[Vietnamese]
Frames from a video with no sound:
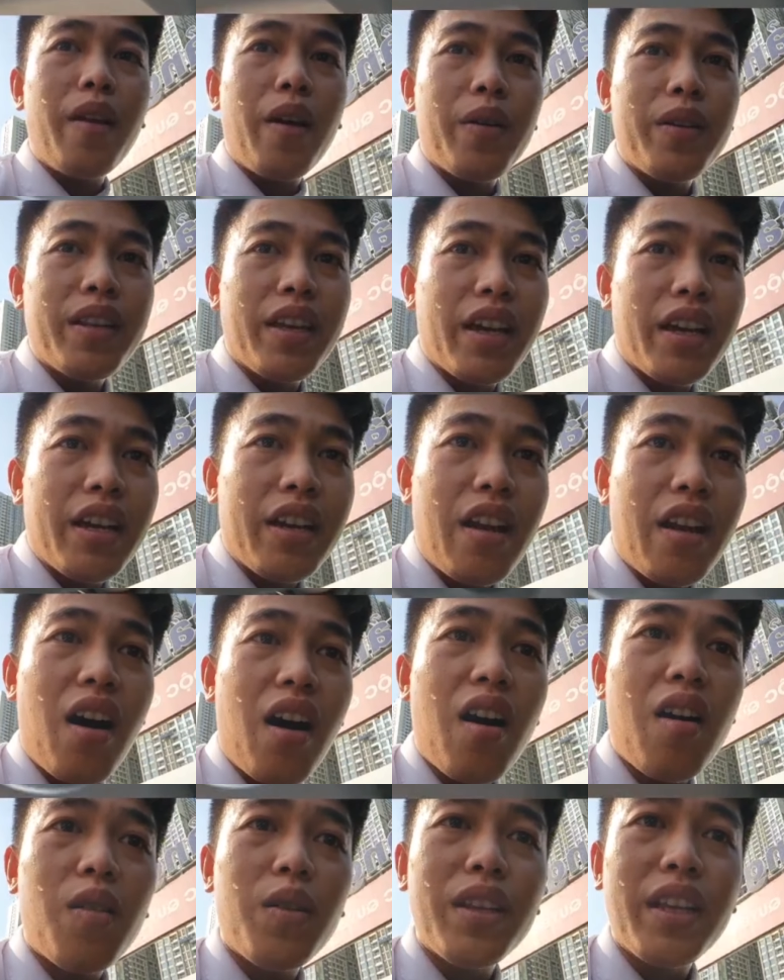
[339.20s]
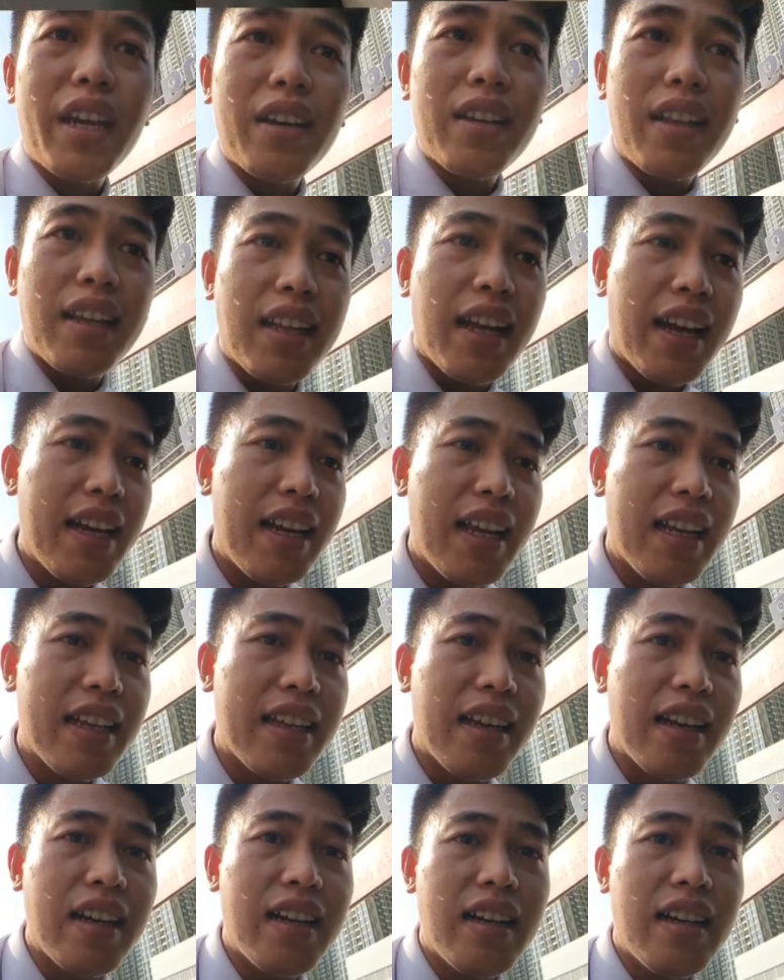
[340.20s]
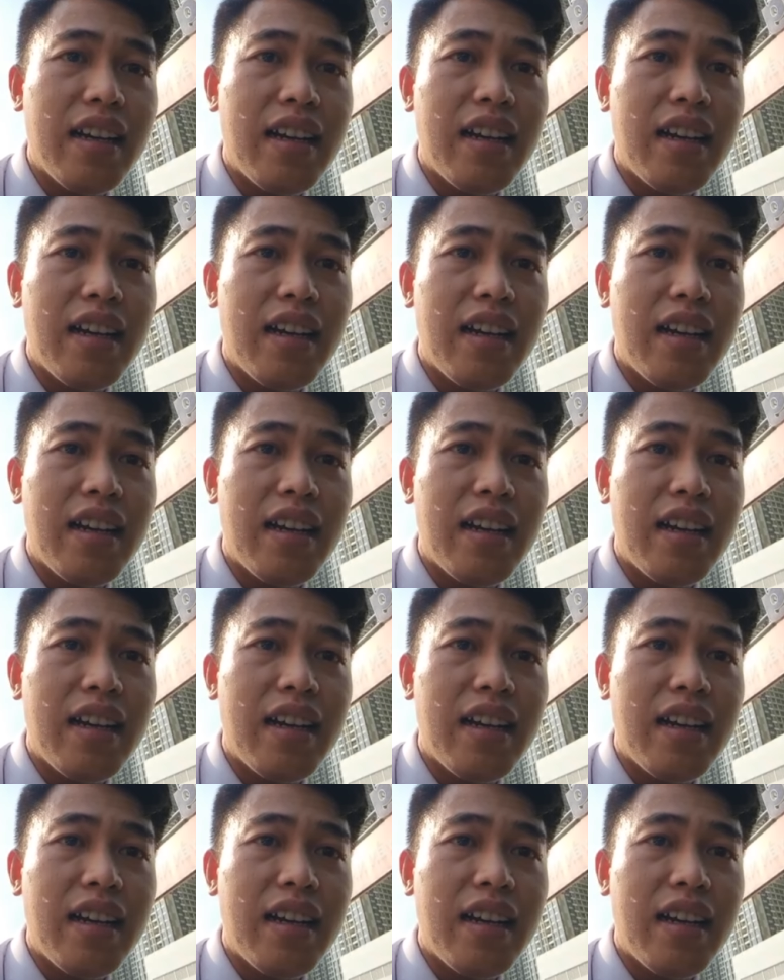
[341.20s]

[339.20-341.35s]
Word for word: nè anh chị. Đó, anh chị có thể thấy là những